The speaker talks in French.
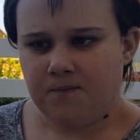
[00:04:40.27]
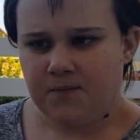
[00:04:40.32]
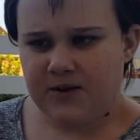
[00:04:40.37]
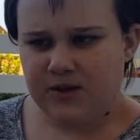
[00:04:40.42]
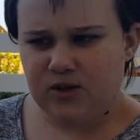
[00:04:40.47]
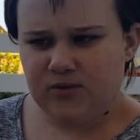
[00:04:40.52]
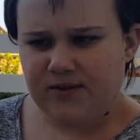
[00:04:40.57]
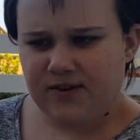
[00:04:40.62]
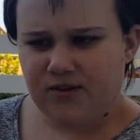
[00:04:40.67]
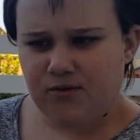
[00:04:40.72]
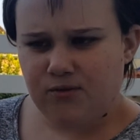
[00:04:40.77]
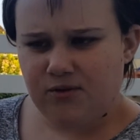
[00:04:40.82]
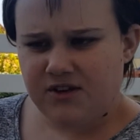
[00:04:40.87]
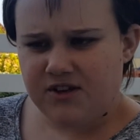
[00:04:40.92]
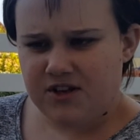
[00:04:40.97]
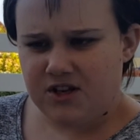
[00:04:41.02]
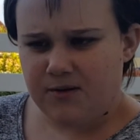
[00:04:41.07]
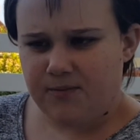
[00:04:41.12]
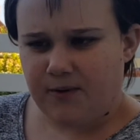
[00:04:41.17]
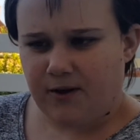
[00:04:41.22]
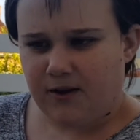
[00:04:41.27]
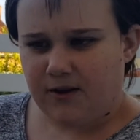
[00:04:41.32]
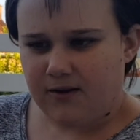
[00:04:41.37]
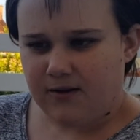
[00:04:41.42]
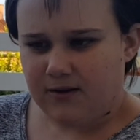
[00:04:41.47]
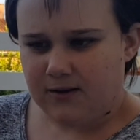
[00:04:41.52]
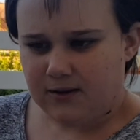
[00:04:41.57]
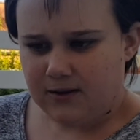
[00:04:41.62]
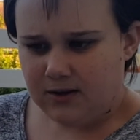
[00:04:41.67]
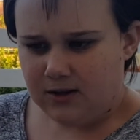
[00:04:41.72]
de façon équilibrée.
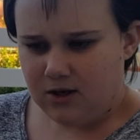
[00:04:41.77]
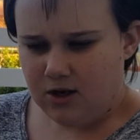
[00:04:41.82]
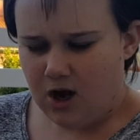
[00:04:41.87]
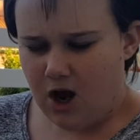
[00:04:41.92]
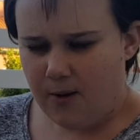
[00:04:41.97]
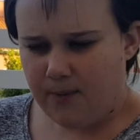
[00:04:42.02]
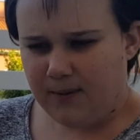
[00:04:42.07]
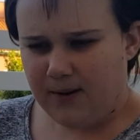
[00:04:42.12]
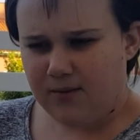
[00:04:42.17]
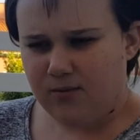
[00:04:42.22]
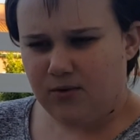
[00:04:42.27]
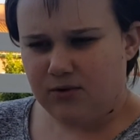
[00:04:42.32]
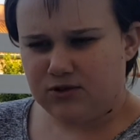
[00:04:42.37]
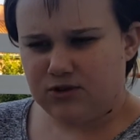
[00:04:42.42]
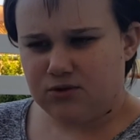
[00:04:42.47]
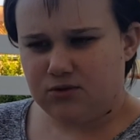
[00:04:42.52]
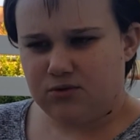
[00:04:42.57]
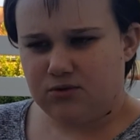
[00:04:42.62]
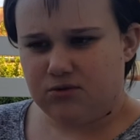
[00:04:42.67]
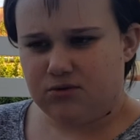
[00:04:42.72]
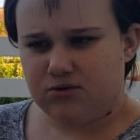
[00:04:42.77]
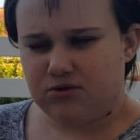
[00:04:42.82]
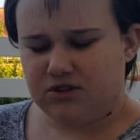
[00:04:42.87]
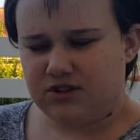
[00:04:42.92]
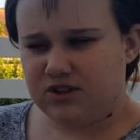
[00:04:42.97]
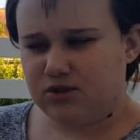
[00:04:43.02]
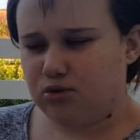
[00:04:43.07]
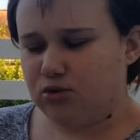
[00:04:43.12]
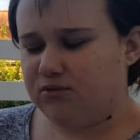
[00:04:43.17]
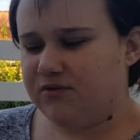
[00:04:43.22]
Après, moi,
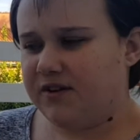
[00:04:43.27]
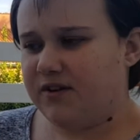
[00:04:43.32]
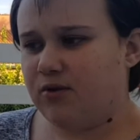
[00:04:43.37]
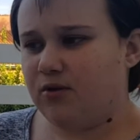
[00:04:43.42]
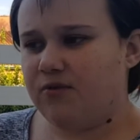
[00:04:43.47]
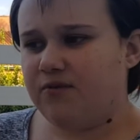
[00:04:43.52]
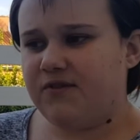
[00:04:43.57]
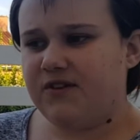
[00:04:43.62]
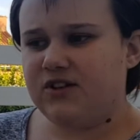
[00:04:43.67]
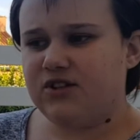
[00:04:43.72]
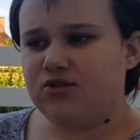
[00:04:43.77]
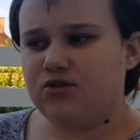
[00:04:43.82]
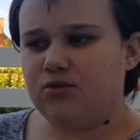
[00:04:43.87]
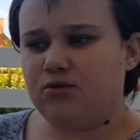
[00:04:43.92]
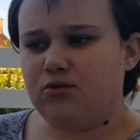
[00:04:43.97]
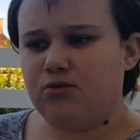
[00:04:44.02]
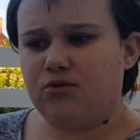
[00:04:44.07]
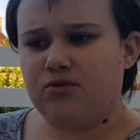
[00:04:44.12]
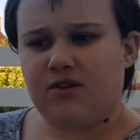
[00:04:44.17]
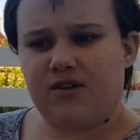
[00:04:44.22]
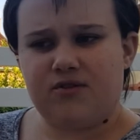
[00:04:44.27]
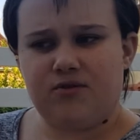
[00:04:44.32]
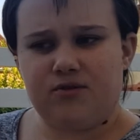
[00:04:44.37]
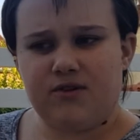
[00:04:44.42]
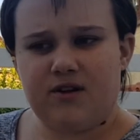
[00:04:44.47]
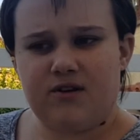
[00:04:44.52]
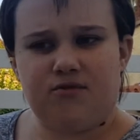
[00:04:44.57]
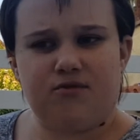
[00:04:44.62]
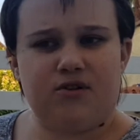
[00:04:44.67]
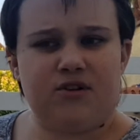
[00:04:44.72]
j'ai trouvé une fiche
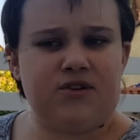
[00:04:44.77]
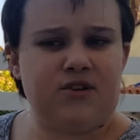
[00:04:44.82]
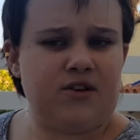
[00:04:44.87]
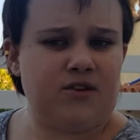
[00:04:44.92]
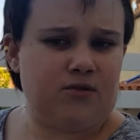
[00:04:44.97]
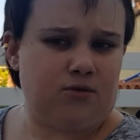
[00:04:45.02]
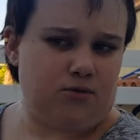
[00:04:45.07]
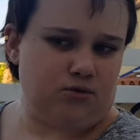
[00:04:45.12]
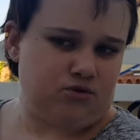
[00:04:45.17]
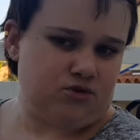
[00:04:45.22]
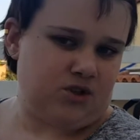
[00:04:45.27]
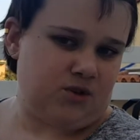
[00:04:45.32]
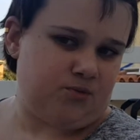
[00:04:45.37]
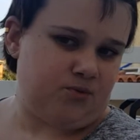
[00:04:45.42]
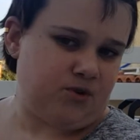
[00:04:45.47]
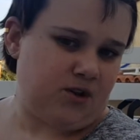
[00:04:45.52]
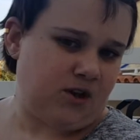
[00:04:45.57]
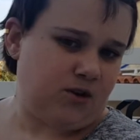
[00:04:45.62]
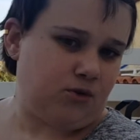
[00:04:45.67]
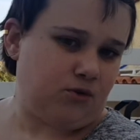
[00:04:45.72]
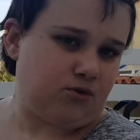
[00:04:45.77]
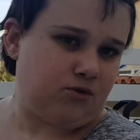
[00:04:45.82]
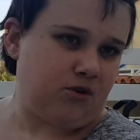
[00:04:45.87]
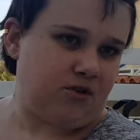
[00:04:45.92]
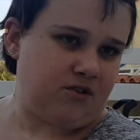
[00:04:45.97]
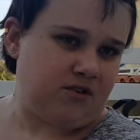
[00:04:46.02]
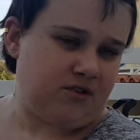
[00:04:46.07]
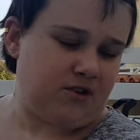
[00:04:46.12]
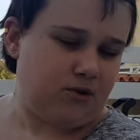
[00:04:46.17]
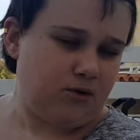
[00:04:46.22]
nutritionnelle sur Internet de je sais plus quel
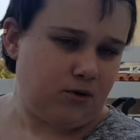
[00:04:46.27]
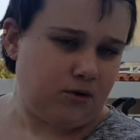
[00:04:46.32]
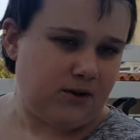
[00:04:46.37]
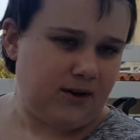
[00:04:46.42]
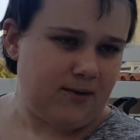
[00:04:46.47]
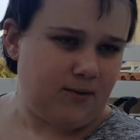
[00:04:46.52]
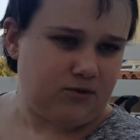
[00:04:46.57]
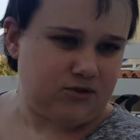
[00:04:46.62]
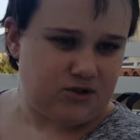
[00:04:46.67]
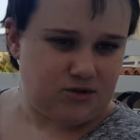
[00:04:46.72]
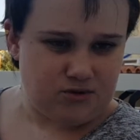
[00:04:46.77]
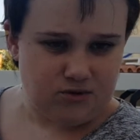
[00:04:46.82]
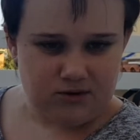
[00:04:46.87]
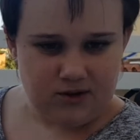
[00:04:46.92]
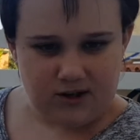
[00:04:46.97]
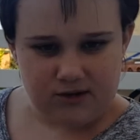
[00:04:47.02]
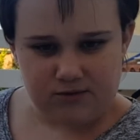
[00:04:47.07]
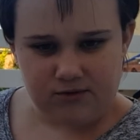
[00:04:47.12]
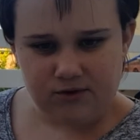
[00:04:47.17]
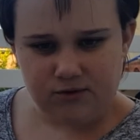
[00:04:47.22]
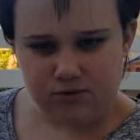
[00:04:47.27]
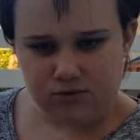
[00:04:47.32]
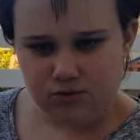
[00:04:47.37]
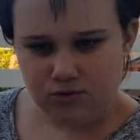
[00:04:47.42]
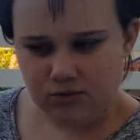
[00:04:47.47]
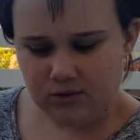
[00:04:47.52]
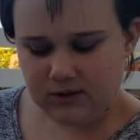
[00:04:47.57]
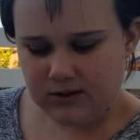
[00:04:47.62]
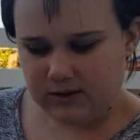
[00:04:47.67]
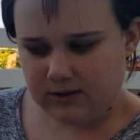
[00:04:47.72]
docteur, c'était en anglais, donc j'ai dû le traduire du
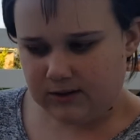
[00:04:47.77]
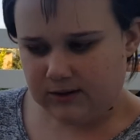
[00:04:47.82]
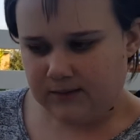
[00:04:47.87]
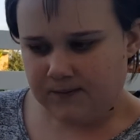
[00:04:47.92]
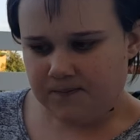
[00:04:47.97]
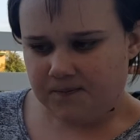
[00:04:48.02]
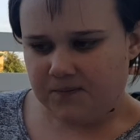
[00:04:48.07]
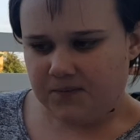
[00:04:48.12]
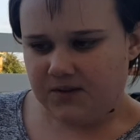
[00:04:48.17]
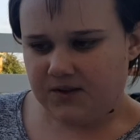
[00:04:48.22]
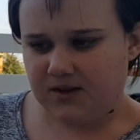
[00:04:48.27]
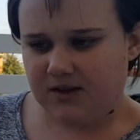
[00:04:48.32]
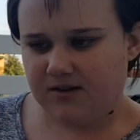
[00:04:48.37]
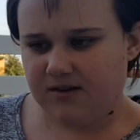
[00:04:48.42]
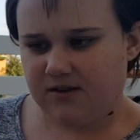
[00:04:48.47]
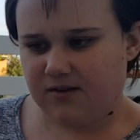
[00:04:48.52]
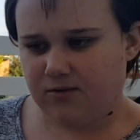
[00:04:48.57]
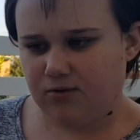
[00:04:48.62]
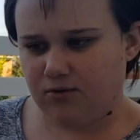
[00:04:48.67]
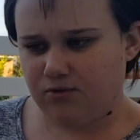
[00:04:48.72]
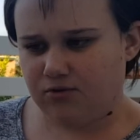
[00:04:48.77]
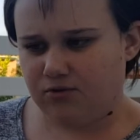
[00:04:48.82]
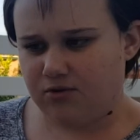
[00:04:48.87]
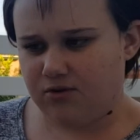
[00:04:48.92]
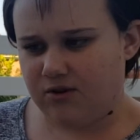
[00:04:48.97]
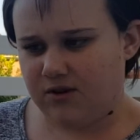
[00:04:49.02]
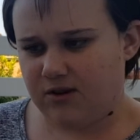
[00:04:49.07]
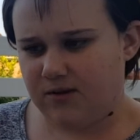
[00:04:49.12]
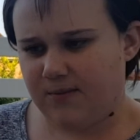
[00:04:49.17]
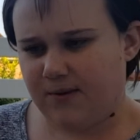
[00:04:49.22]
coup. Et c'est donc
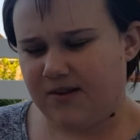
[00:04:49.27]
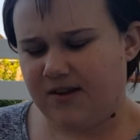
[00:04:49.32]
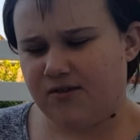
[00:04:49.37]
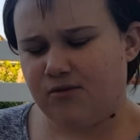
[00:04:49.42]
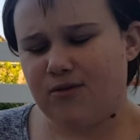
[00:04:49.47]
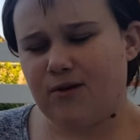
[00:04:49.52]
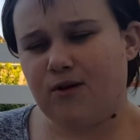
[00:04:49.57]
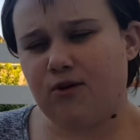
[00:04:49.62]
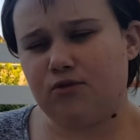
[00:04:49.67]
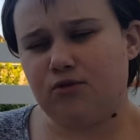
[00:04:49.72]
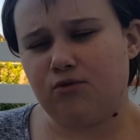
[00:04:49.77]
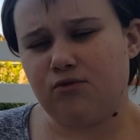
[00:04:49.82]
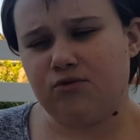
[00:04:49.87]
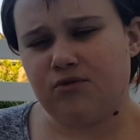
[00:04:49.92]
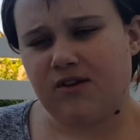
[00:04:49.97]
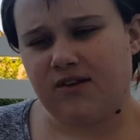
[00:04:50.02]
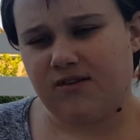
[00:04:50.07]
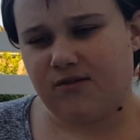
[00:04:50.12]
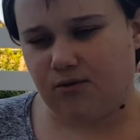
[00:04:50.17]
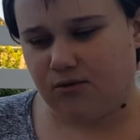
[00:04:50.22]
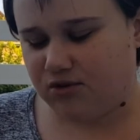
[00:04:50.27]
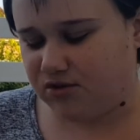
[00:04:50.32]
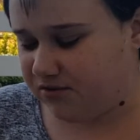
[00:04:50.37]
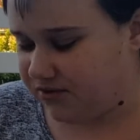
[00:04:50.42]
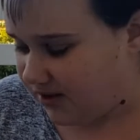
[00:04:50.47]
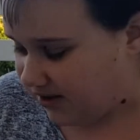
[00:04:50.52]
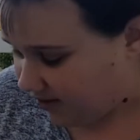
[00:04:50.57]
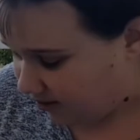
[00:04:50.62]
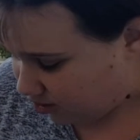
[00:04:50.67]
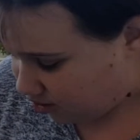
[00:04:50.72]
c'est basé sur la chrononutrition. Tu veux
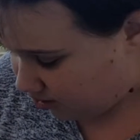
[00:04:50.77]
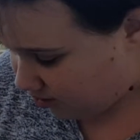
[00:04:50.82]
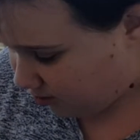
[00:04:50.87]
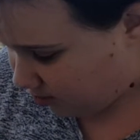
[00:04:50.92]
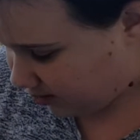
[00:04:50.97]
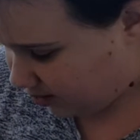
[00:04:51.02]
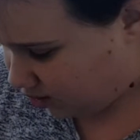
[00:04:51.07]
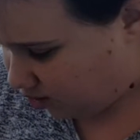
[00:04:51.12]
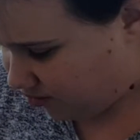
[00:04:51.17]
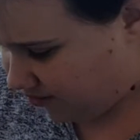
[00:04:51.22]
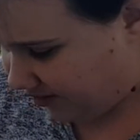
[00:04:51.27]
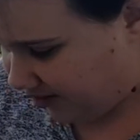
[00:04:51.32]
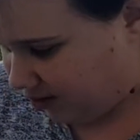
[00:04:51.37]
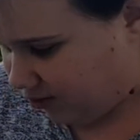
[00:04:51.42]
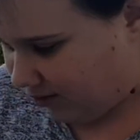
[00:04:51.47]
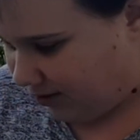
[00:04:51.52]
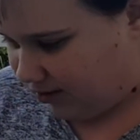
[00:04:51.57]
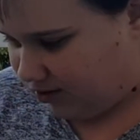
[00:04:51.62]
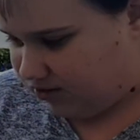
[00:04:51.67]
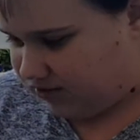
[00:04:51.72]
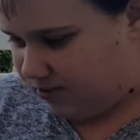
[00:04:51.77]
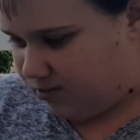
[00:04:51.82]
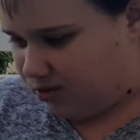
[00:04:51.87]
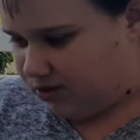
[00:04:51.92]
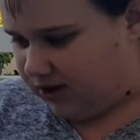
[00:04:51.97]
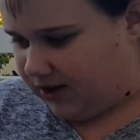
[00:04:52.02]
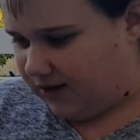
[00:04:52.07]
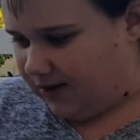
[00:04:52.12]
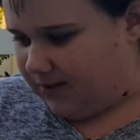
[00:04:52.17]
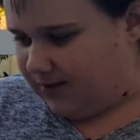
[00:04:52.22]
descendre, tu veux monter, tu veux faire quoi Tu veux monter